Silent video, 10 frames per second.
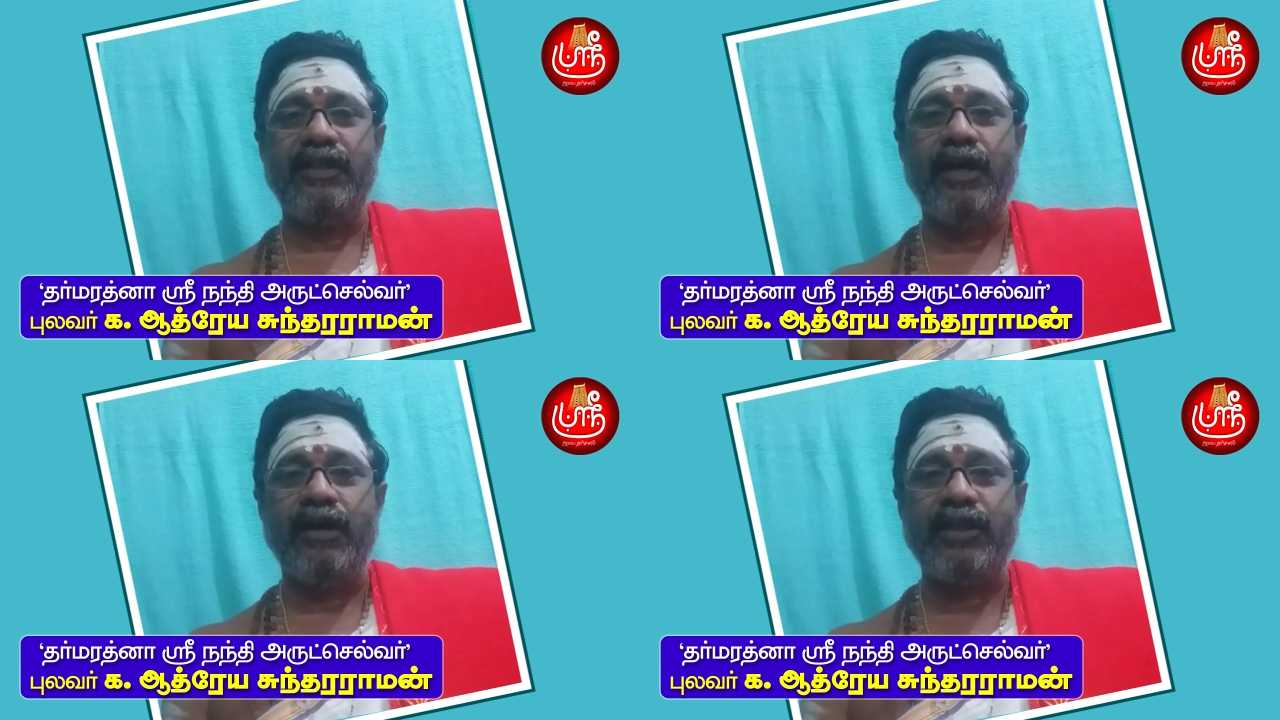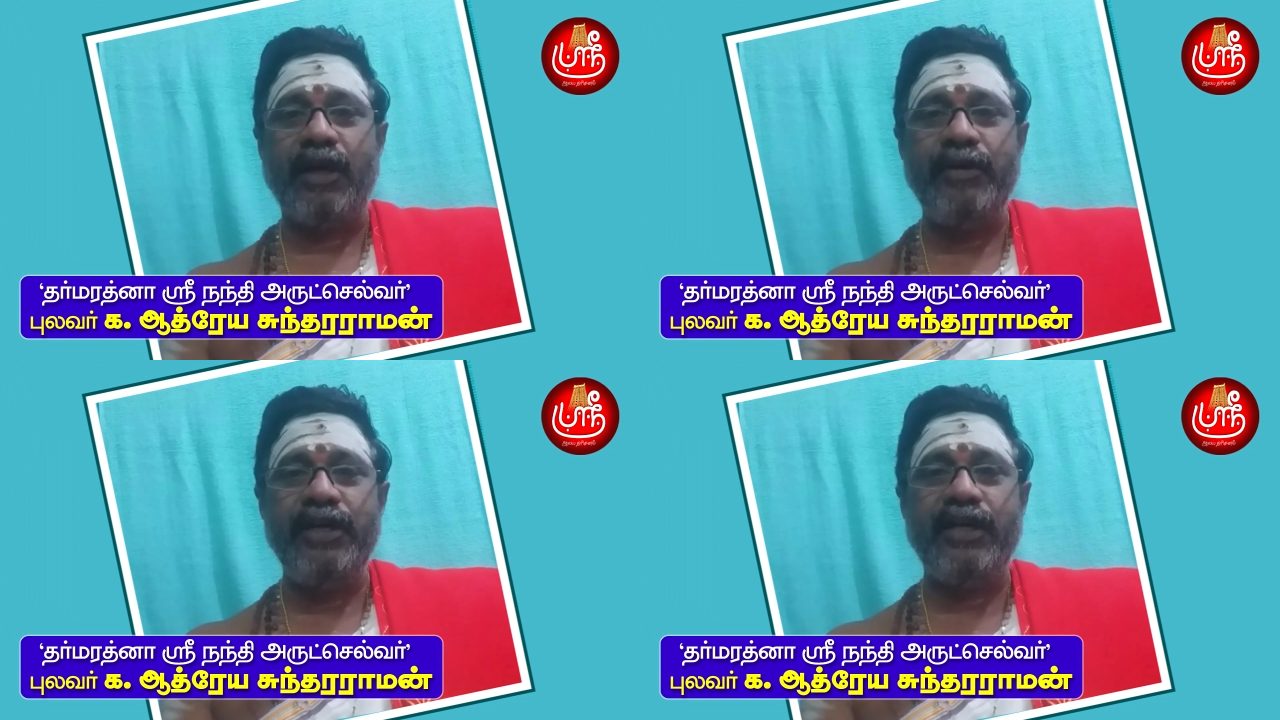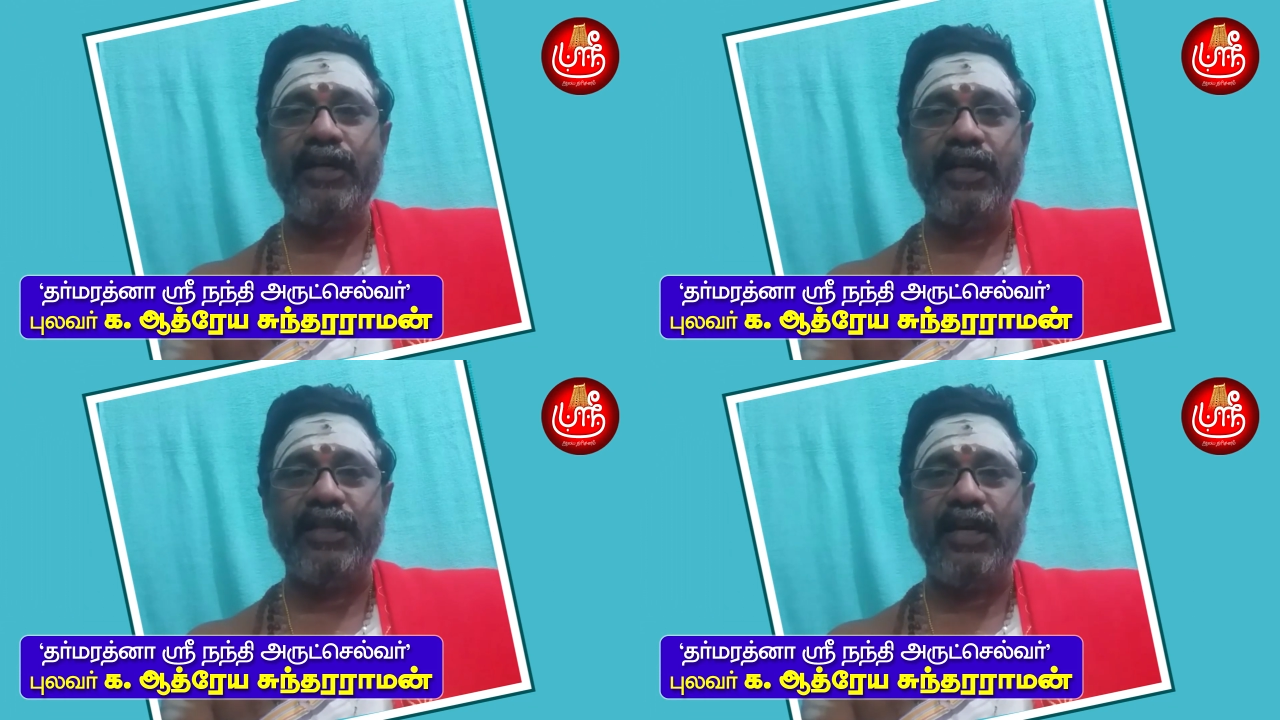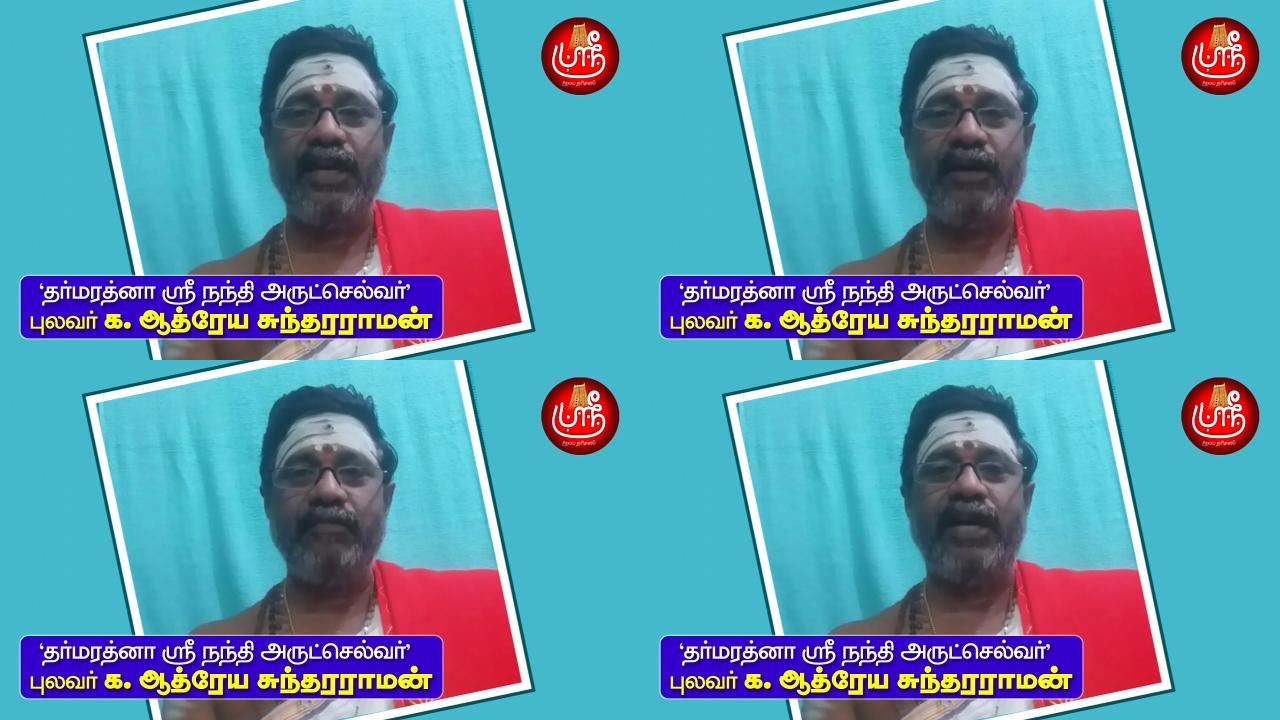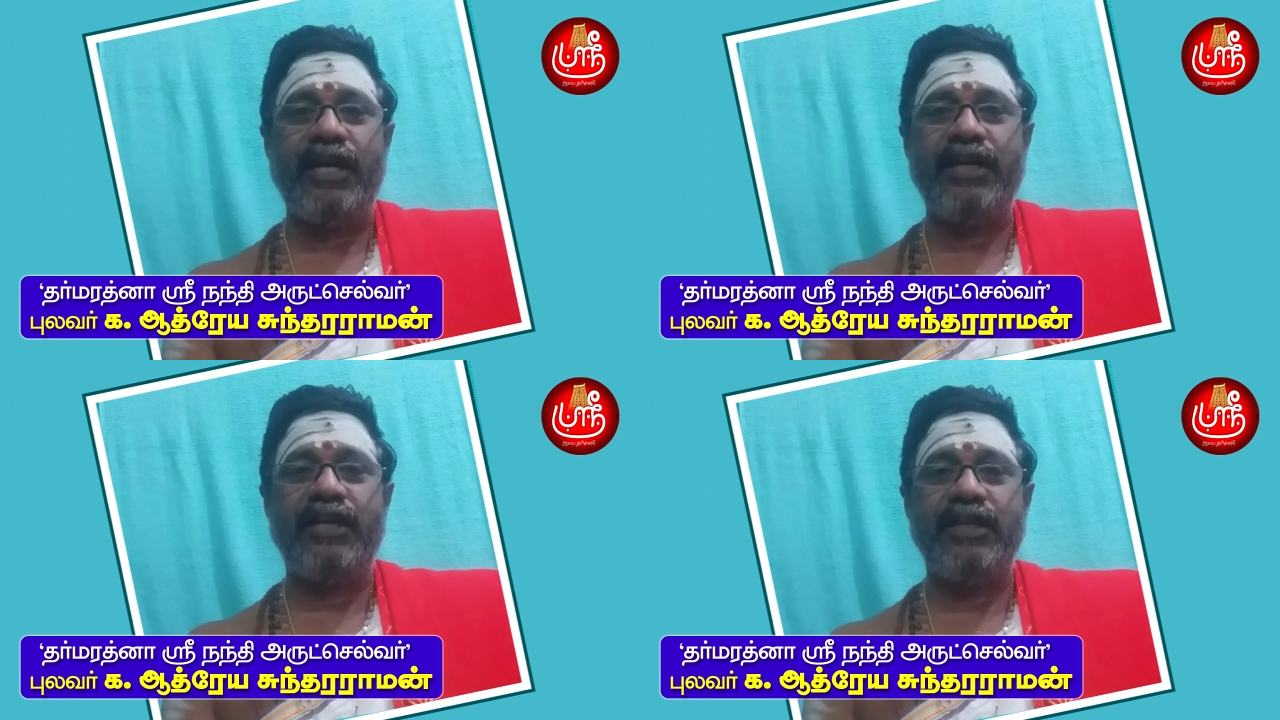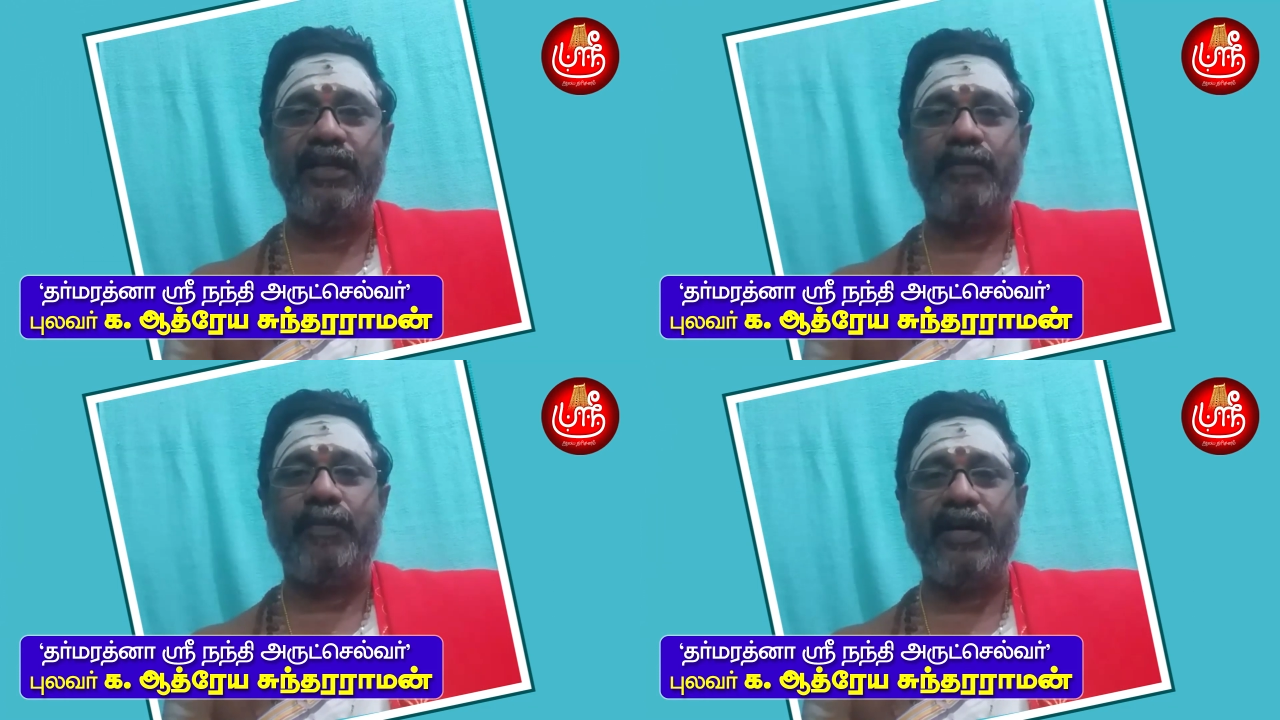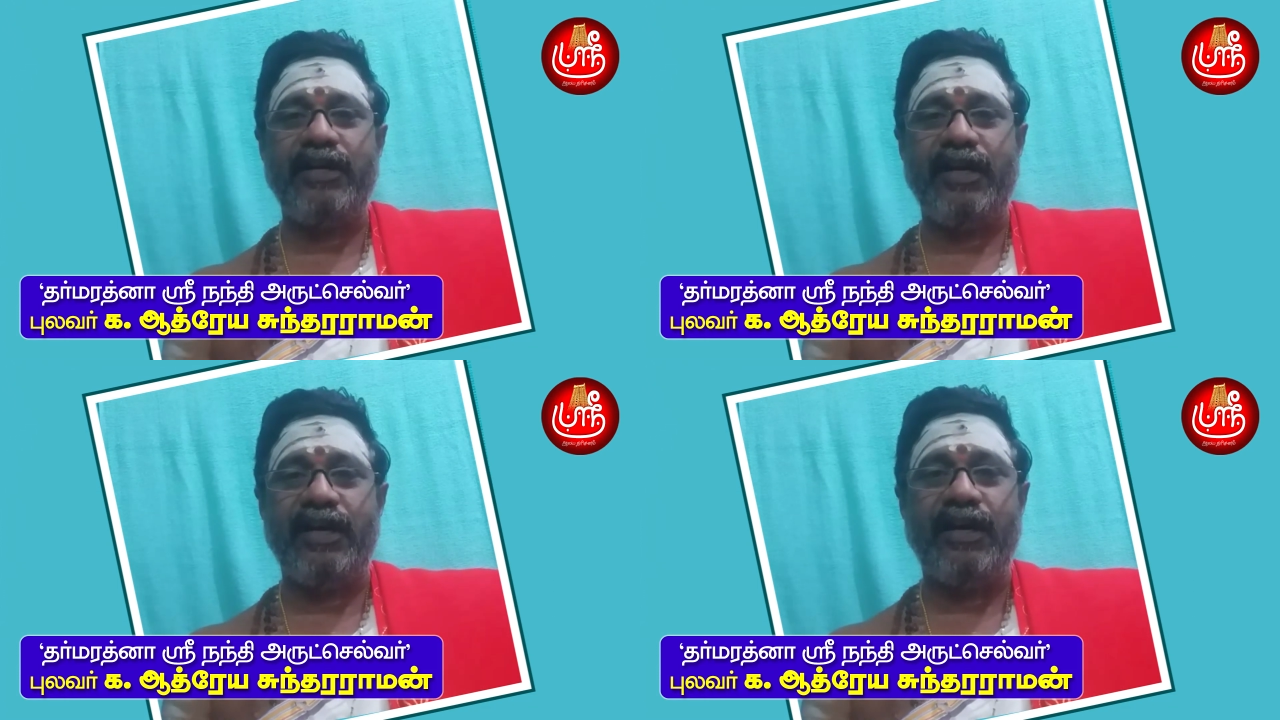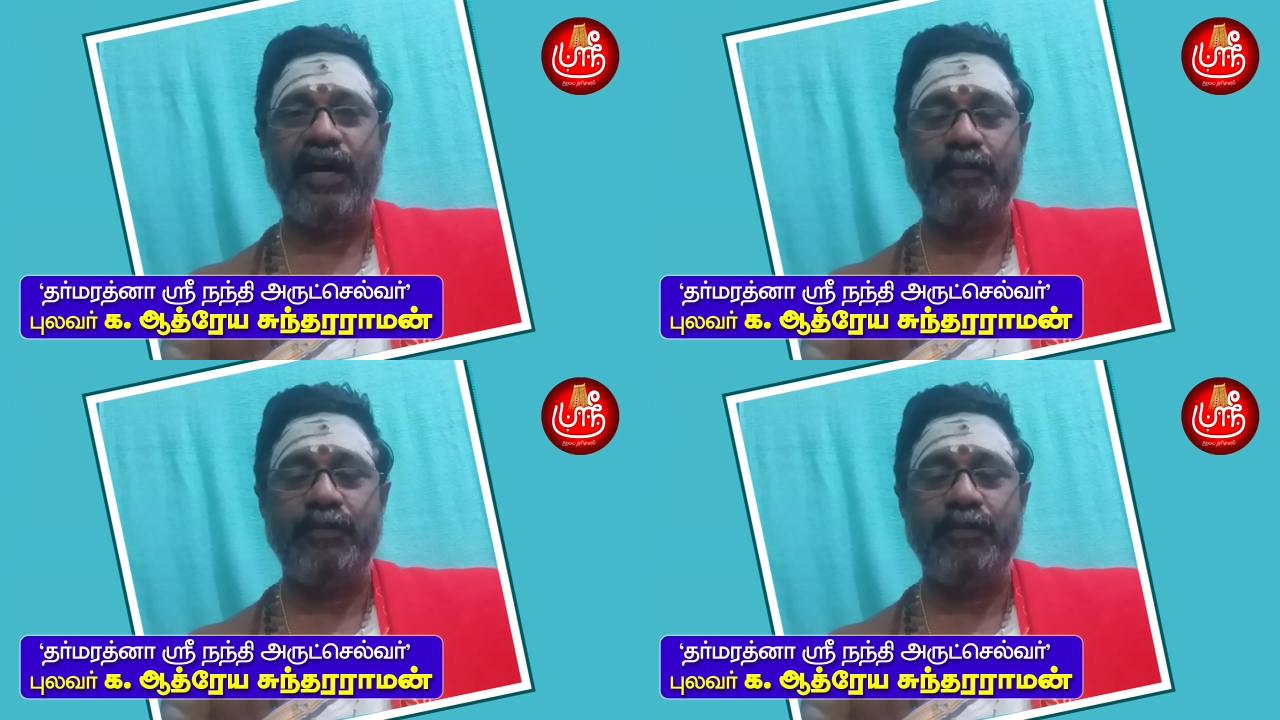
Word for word: இந்த தமிழுக்கு இதெல்லாம் நடக்கிறது என்று பாருங்கள்